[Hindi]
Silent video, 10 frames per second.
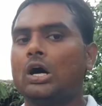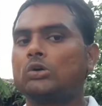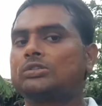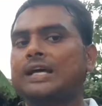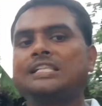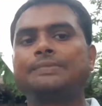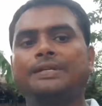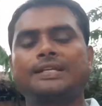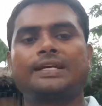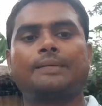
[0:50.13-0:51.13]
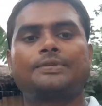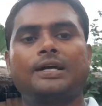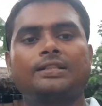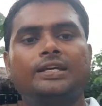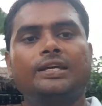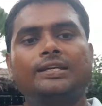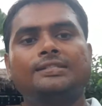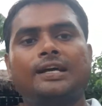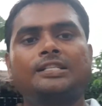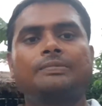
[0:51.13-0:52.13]
और साइंस में जैसा कि आप जानते हैं कि
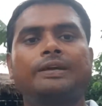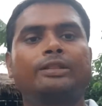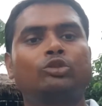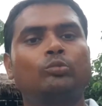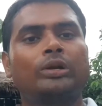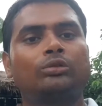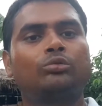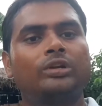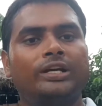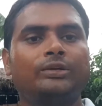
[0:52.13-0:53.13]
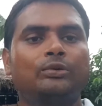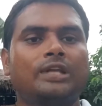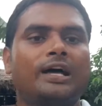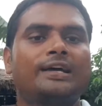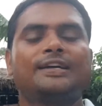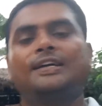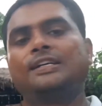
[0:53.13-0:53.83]
साइंस में किंतु परंतु नहीं होता है